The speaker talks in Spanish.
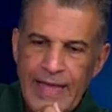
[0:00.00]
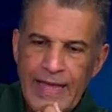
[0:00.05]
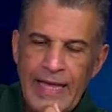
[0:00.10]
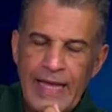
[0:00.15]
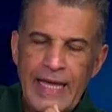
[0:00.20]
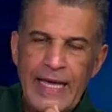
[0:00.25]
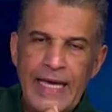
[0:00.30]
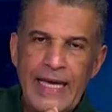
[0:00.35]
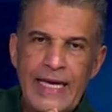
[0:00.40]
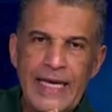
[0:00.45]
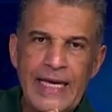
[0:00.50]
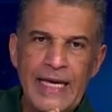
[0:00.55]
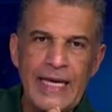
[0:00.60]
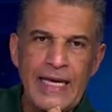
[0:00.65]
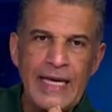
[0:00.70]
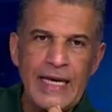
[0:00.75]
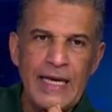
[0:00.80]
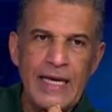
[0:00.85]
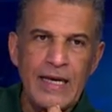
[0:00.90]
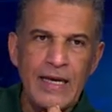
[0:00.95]

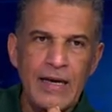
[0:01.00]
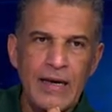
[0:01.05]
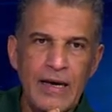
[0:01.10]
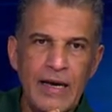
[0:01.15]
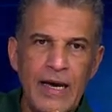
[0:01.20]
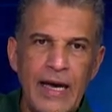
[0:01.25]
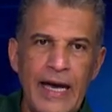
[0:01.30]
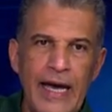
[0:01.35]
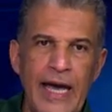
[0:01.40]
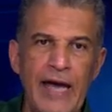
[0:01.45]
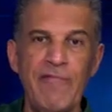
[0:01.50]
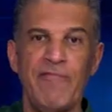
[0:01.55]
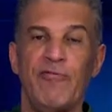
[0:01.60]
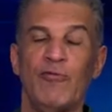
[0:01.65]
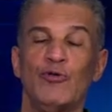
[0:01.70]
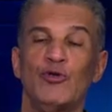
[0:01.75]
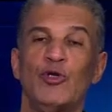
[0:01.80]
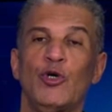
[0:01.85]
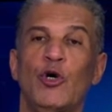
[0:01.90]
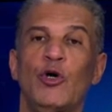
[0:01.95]
Y en
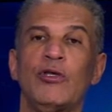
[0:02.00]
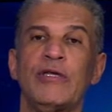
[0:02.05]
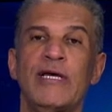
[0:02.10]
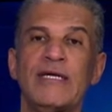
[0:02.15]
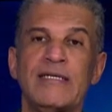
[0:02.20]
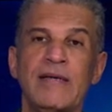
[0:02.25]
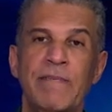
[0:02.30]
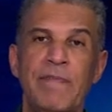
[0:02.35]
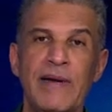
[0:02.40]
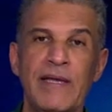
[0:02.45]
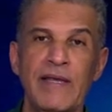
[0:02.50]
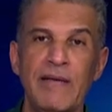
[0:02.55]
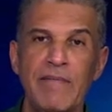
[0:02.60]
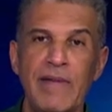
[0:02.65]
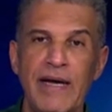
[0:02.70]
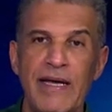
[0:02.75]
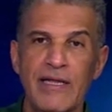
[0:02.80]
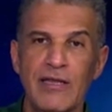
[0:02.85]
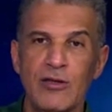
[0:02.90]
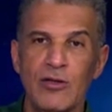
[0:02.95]
función de ese
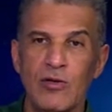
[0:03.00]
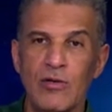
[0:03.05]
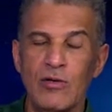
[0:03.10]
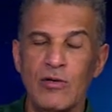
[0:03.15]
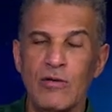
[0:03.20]
pedimento,